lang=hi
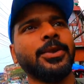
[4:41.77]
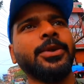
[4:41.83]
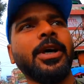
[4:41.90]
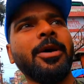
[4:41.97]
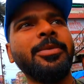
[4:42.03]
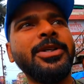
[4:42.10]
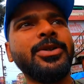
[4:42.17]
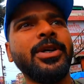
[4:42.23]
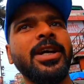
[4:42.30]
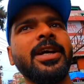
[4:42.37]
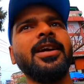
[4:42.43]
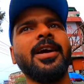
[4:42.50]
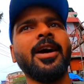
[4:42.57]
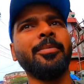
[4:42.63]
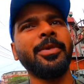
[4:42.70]
तो अभी जो
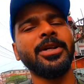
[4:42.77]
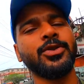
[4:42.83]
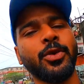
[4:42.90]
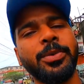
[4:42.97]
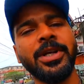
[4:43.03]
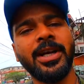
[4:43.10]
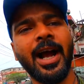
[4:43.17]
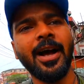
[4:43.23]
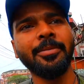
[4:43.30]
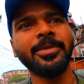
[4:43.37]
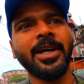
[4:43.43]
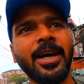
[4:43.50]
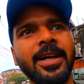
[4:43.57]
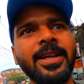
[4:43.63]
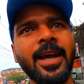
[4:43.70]
है अपना जो भी काम
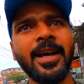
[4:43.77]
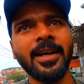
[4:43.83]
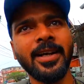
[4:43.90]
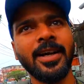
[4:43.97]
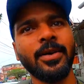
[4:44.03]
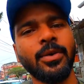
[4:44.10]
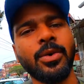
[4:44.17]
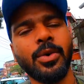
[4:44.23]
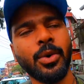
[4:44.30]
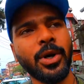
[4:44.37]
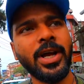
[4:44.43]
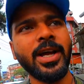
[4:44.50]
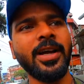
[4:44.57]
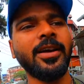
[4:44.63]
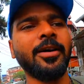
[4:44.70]
था यहाँ का वो हो
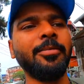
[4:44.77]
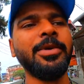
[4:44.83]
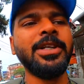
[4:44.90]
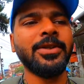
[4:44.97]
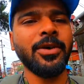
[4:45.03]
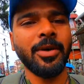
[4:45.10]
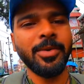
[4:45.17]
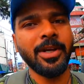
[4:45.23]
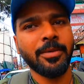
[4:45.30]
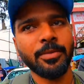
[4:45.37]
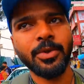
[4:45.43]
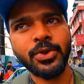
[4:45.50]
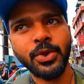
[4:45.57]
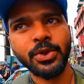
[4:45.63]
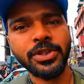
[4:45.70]
गया है कंप्लीट तो अभी
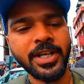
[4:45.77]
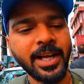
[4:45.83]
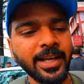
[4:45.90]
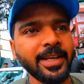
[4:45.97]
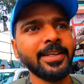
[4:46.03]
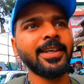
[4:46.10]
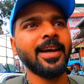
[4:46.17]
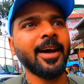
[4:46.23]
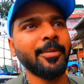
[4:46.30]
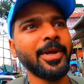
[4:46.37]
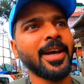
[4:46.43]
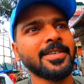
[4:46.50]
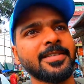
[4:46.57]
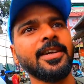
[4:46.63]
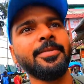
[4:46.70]
हमको सोचना है कि हम
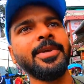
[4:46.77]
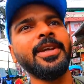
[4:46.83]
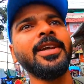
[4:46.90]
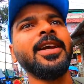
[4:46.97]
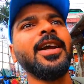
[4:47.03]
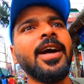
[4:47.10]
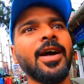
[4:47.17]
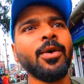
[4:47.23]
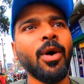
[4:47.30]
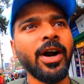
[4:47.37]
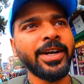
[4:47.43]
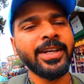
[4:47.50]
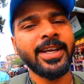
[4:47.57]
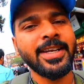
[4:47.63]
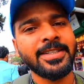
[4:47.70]
यहाँ से अभी
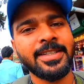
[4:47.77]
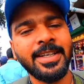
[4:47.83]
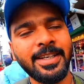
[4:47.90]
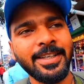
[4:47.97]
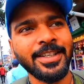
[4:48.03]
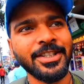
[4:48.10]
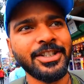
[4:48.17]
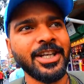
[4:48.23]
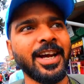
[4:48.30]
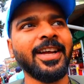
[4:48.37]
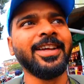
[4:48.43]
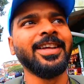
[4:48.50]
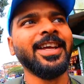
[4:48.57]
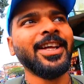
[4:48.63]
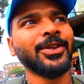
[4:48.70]
गुवाहाटी कैसे
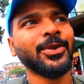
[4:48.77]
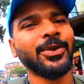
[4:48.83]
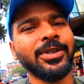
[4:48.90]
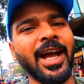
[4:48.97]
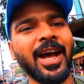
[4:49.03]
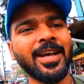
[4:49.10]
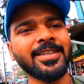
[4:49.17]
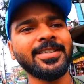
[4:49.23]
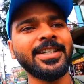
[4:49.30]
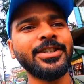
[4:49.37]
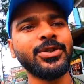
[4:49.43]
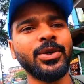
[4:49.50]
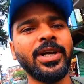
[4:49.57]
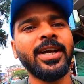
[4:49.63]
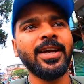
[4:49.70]
जाएँ तो यहाँ से
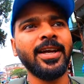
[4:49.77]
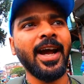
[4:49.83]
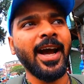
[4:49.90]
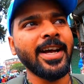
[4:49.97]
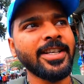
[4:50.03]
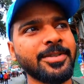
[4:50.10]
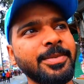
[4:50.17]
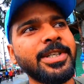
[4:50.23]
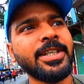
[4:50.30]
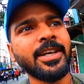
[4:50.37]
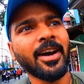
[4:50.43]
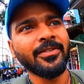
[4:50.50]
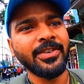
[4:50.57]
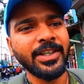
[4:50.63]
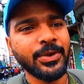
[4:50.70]
जो है आई
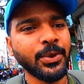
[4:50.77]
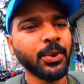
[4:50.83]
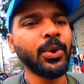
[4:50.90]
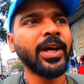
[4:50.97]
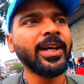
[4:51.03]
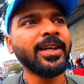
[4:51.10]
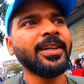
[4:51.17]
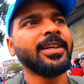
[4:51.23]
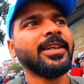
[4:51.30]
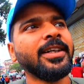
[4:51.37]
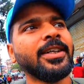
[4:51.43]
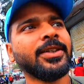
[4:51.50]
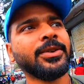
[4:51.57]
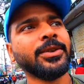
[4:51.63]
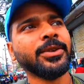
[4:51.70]
काफ़ी दूर है
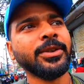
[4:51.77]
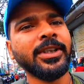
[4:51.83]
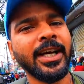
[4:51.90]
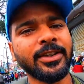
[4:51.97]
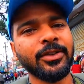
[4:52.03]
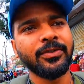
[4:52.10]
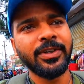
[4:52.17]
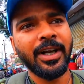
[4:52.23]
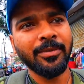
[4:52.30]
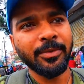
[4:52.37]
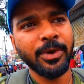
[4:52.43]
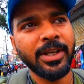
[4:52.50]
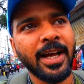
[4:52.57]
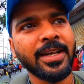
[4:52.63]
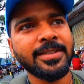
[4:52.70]
तो या तो फिर
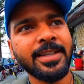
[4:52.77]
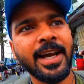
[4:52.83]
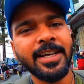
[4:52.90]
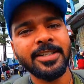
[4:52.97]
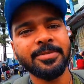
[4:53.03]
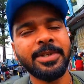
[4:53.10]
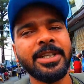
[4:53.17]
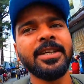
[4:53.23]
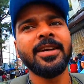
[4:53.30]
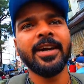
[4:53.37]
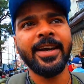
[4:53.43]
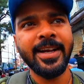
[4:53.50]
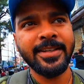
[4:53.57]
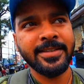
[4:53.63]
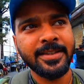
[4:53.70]
हमको यहाँ से आई
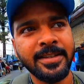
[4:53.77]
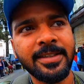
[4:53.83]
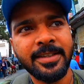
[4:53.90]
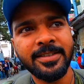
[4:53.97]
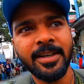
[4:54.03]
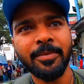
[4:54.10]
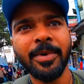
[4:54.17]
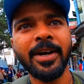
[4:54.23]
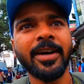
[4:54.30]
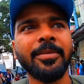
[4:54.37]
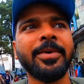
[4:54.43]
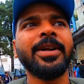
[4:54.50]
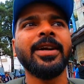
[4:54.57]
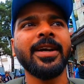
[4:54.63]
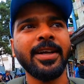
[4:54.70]
का टैक्सी रिजर्व
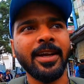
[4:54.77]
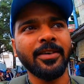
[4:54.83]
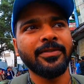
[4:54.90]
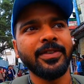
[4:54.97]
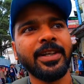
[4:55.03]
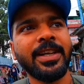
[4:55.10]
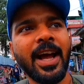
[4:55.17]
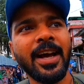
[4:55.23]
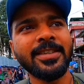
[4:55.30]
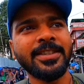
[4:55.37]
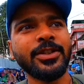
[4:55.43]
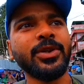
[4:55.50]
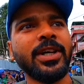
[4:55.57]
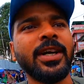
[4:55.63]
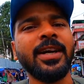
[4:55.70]
करना पड़ेगा या फिर यहाँ
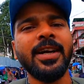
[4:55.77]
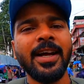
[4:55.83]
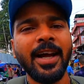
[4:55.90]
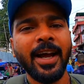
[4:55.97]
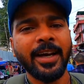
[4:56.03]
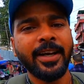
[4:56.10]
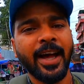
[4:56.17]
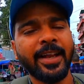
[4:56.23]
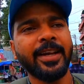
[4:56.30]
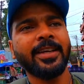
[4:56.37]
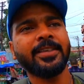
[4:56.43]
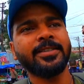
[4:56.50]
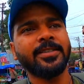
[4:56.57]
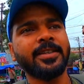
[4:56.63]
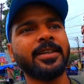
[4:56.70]
से जो है
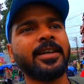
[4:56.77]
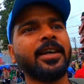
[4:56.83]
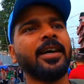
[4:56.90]
डायरेक्ट